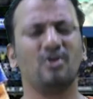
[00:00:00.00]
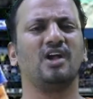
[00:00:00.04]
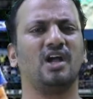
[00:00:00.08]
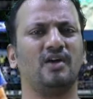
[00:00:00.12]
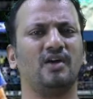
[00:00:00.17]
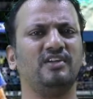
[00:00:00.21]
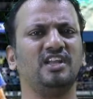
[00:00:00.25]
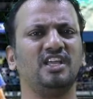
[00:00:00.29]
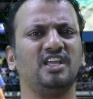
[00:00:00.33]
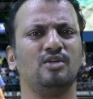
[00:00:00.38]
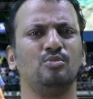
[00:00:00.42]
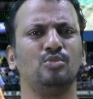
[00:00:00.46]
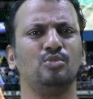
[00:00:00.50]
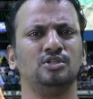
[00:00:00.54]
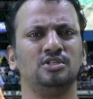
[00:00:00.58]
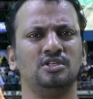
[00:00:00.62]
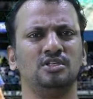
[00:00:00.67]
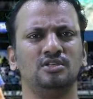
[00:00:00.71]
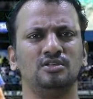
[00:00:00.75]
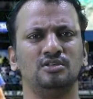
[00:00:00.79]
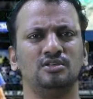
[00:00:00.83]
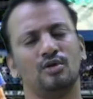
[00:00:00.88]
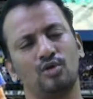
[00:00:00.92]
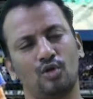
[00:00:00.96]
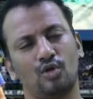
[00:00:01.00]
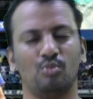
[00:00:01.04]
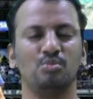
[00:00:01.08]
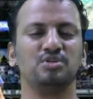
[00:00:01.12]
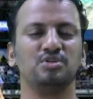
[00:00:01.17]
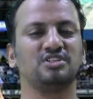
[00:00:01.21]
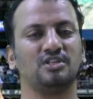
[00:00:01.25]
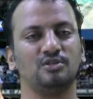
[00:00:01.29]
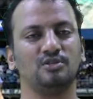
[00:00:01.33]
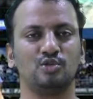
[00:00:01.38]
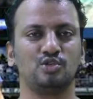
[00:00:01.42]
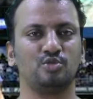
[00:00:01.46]
கவனிக்கும் போது ரொம்ப
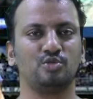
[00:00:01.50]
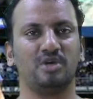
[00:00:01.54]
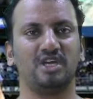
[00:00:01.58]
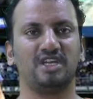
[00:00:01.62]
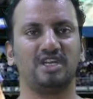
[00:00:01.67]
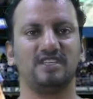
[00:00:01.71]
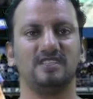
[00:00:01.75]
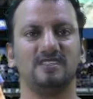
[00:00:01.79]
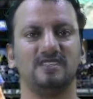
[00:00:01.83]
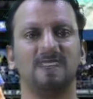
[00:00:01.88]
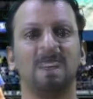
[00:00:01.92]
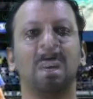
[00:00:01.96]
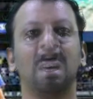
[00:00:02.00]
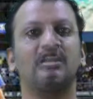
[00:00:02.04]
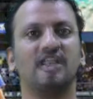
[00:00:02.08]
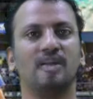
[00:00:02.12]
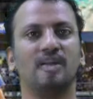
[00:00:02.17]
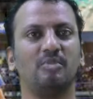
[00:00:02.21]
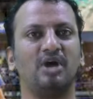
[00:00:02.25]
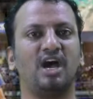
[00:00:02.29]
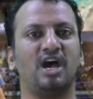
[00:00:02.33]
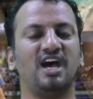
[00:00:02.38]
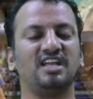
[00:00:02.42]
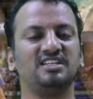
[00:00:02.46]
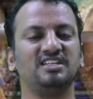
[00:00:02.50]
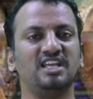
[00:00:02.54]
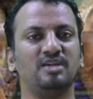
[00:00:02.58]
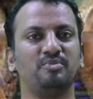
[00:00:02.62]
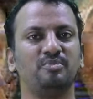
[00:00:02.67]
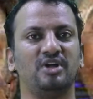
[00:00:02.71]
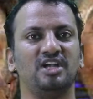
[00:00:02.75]
சந்தோஷமாக இருக்குது நம்ம ஹார்திக்